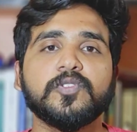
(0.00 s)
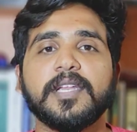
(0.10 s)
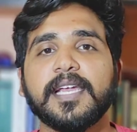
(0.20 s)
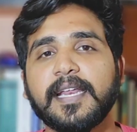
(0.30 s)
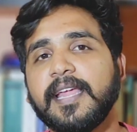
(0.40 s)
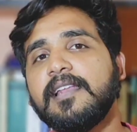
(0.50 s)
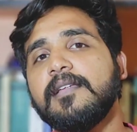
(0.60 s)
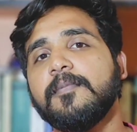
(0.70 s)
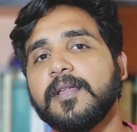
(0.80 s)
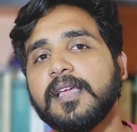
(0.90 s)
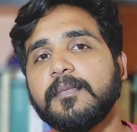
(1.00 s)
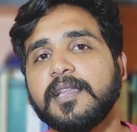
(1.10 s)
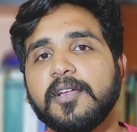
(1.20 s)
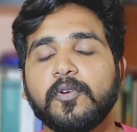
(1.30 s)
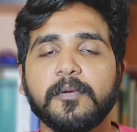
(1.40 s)
ஸோ நீங்கள் ட்ரெயினில் போகிறீங்க
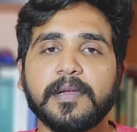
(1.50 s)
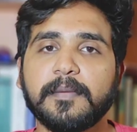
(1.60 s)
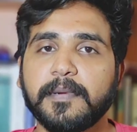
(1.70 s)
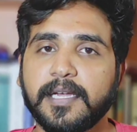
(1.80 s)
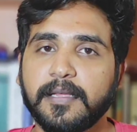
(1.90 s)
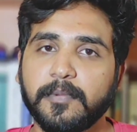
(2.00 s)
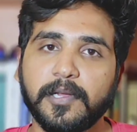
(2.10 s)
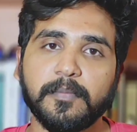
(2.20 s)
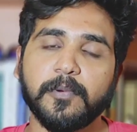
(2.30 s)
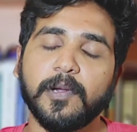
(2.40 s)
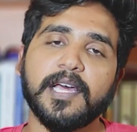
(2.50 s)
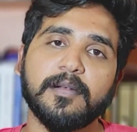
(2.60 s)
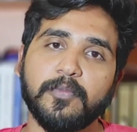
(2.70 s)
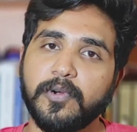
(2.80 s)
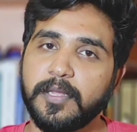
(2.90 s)
அப்படின்னா உடுமலைப்பேட்டை போயிட்டு போகலாம்
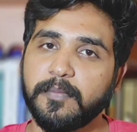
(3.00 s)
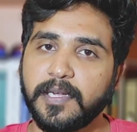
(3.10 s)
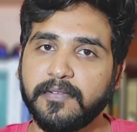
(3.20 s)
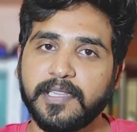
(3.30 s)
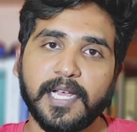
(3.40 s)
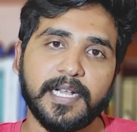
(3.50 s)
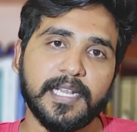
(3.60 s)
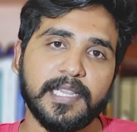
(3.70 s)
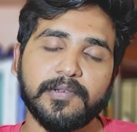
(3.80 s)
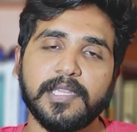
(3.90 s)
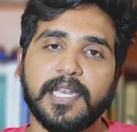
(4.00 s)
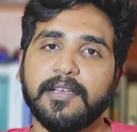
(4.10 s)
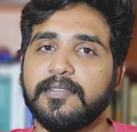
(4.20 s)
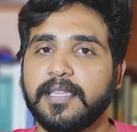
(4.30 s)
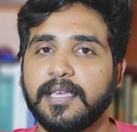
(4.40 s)
அது போடி போயிட்டு வந்து அங்கேருந்து வந்து
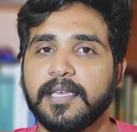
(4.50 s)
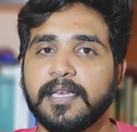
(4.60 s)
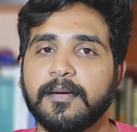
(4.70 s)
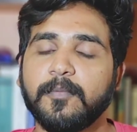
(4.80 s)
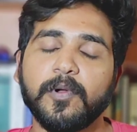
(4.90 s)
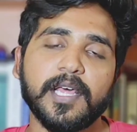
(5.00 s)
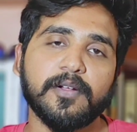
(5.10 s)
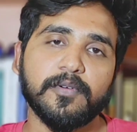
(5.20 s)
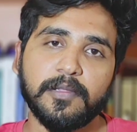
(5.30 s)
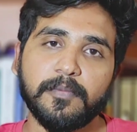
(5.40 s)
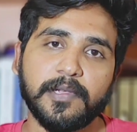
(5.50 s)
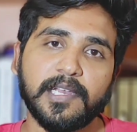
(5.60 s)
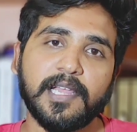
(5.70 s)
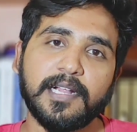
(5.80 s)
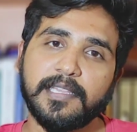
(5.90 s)
நீங்கள் வந்து மூணாருக்கு வந்து
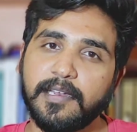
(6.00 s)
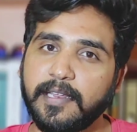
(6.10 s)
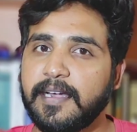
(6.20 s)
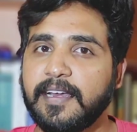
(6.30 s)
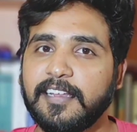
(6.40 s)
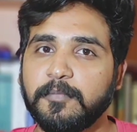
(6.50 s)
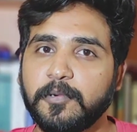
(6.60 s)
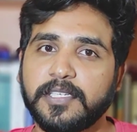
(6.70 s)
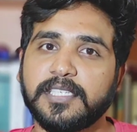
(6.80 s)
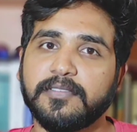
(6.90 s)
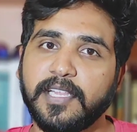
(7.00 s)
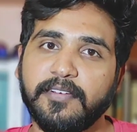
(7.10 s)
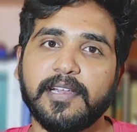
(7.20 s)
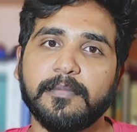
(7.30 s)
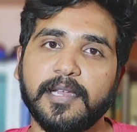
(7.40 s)
போய்க்கலாம் அங்கே நிறைய டிரான்ஸ்போர்ட்டேஷன்
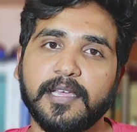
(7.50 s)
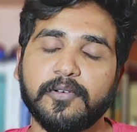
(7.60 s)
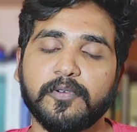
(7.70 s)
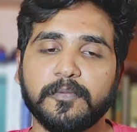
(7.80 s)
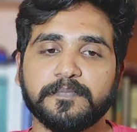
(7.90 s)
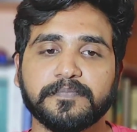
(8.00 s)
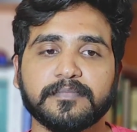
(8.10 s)
வந்து அவைலபிளாக இருக்கும்